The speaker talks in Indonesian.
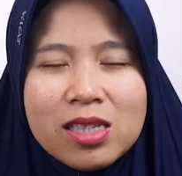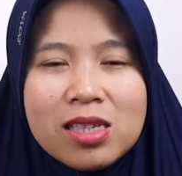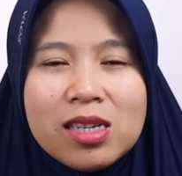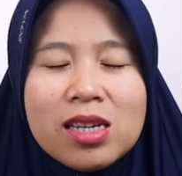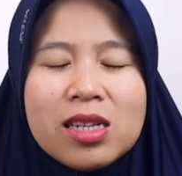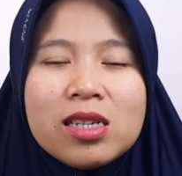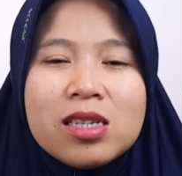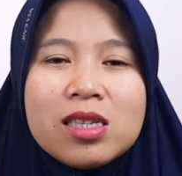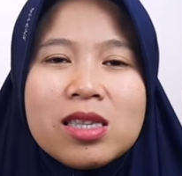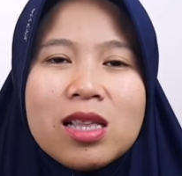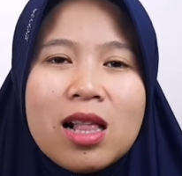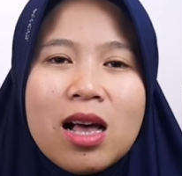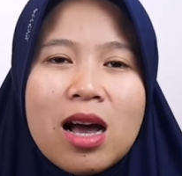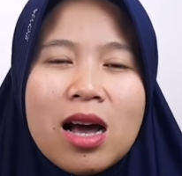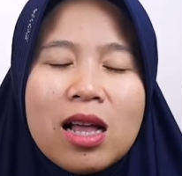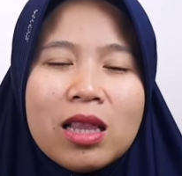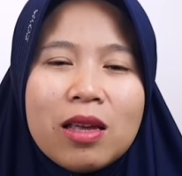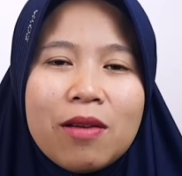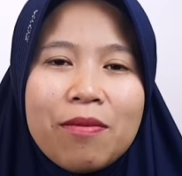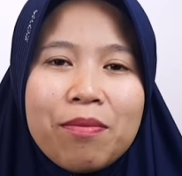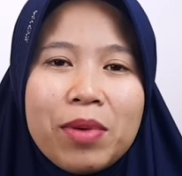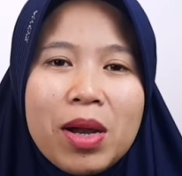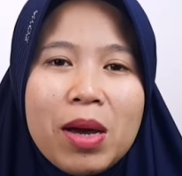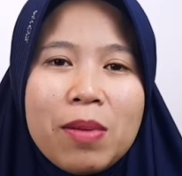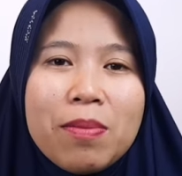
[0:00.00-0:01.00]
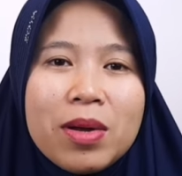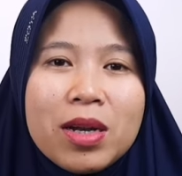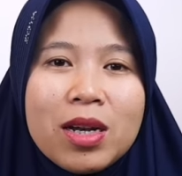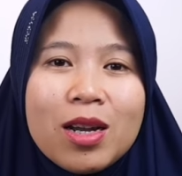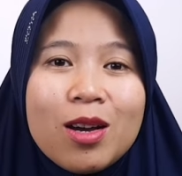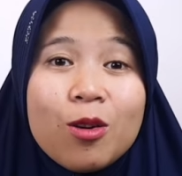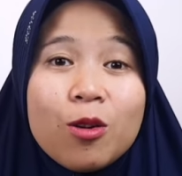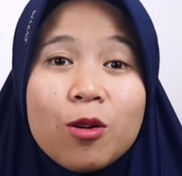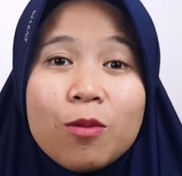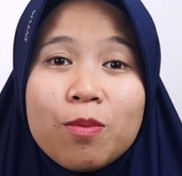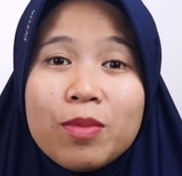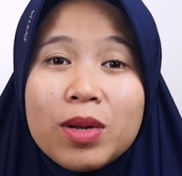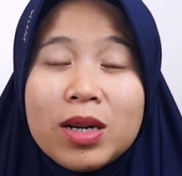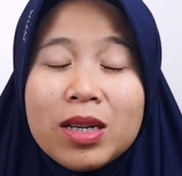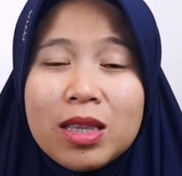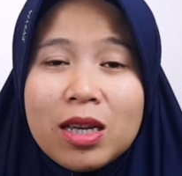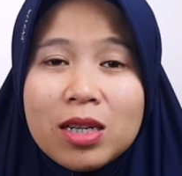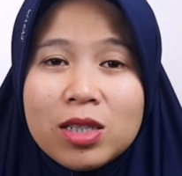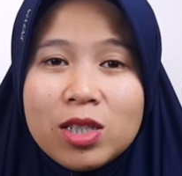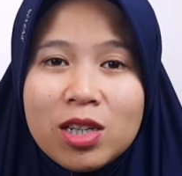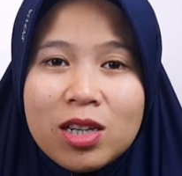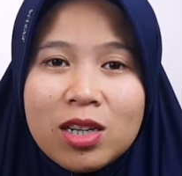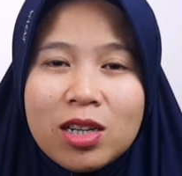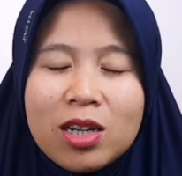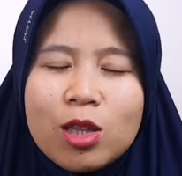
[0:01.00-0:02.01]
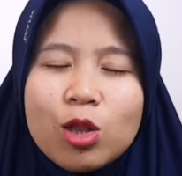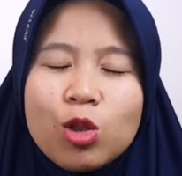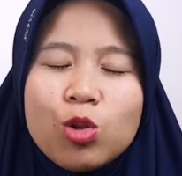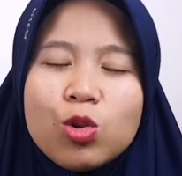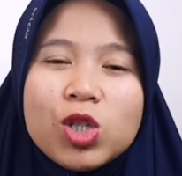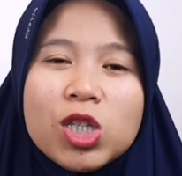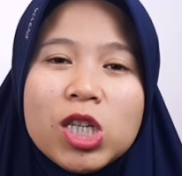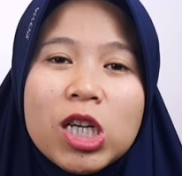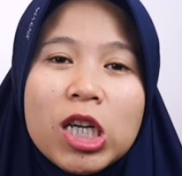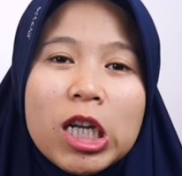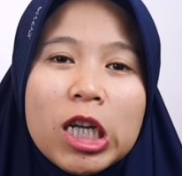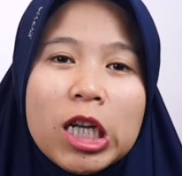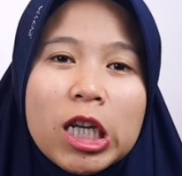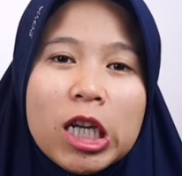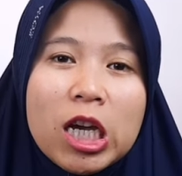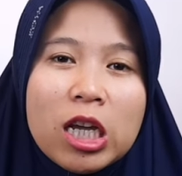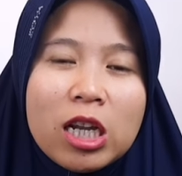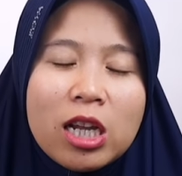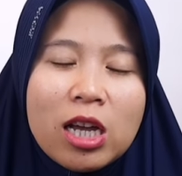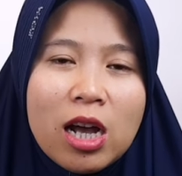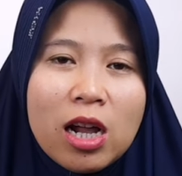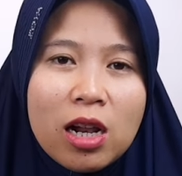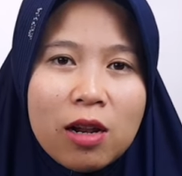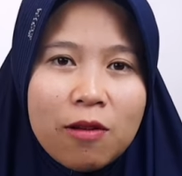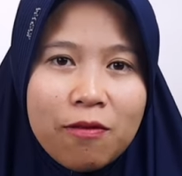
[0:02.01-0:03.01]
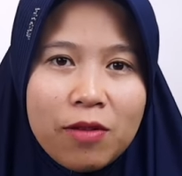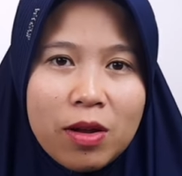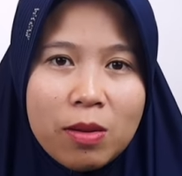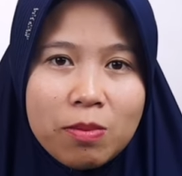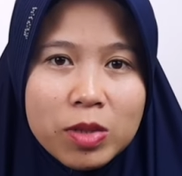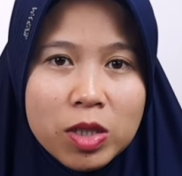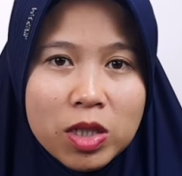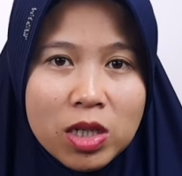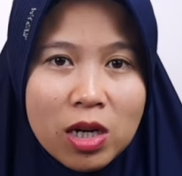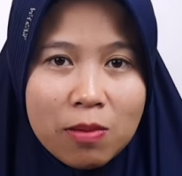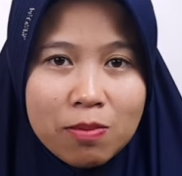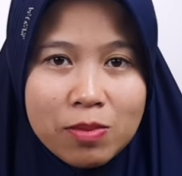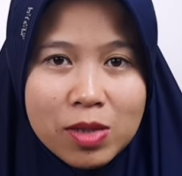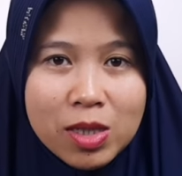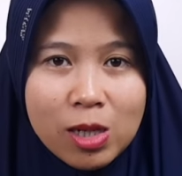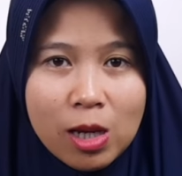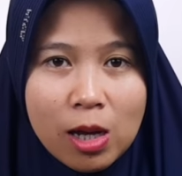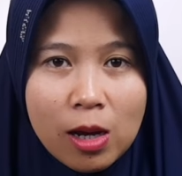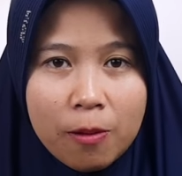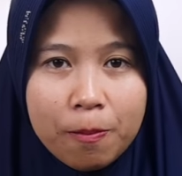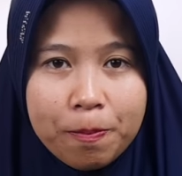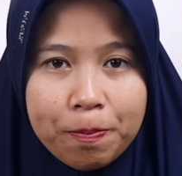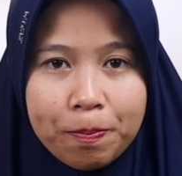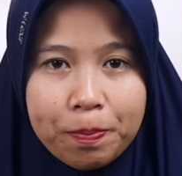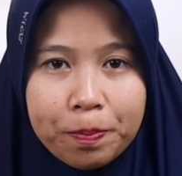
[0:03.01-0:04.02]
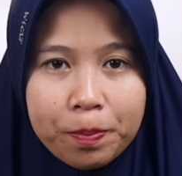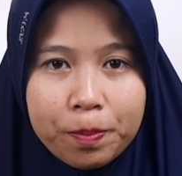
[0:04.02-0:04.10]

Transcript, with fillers: Jadi setelah alif lam ada huruf bertasdid. Itu ciri dari alif lam syamsiah.